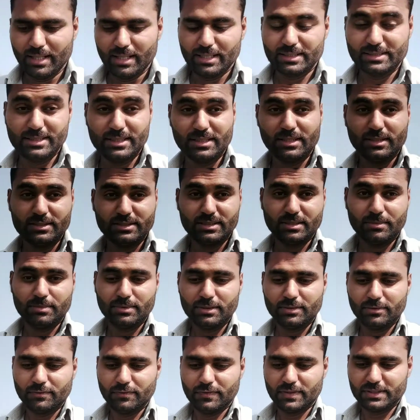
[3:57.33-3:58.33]
अच्छा जब
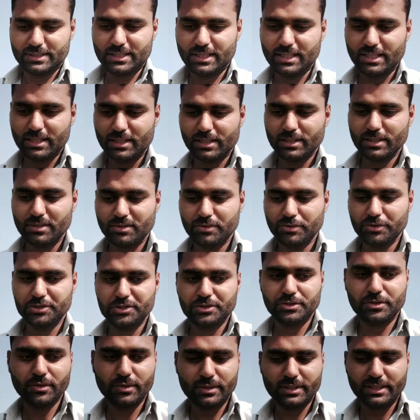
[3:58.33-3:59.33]
फसल ना
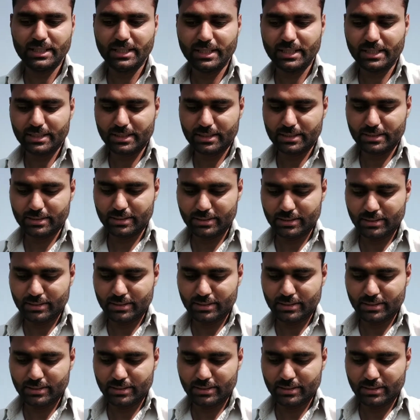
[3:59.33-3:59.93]
खुश्क होती है ना